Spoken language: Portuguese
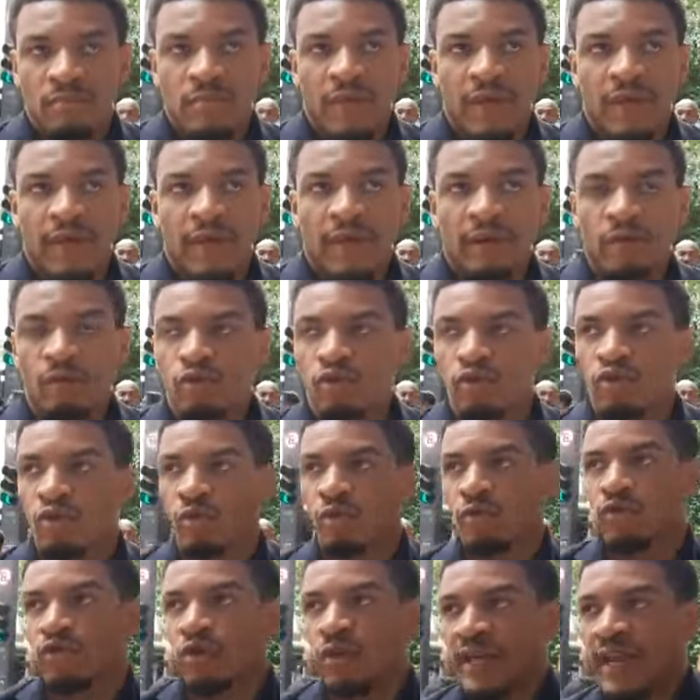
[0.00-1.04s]
É, os,
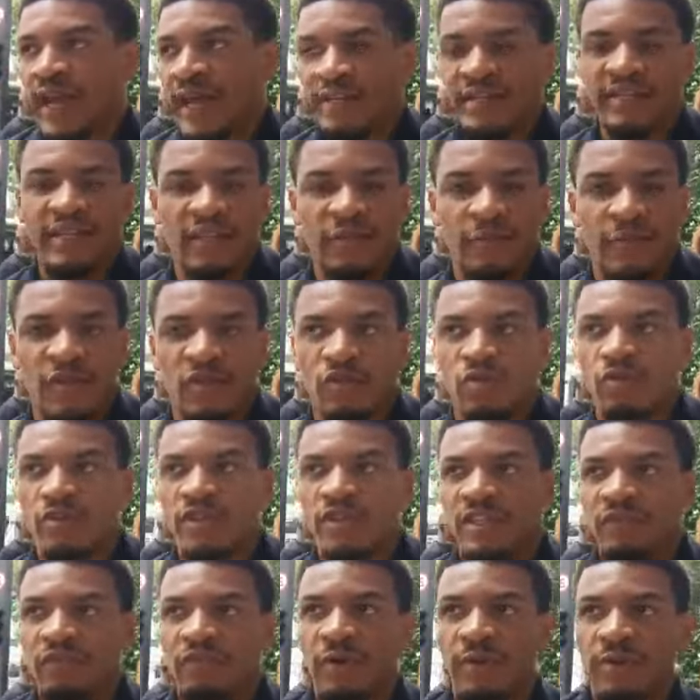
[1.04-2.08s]
os olhares das pessoas,
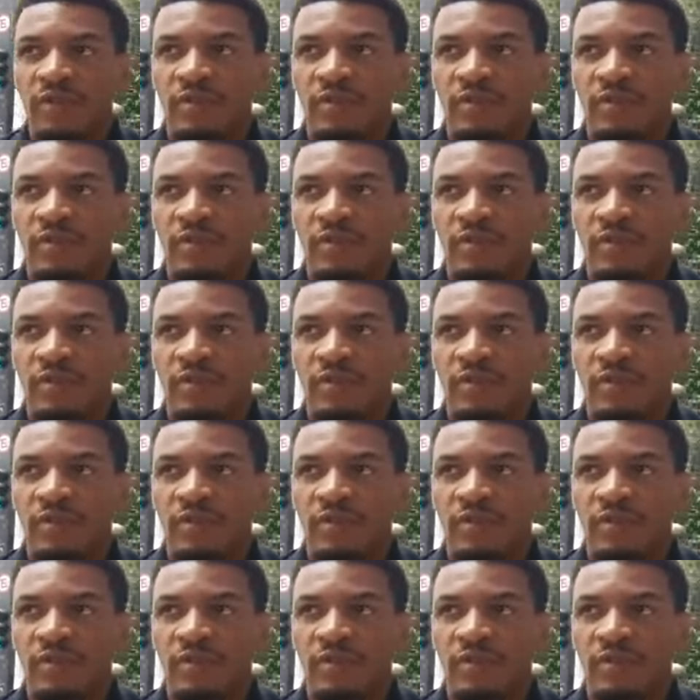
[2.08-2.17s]
a forma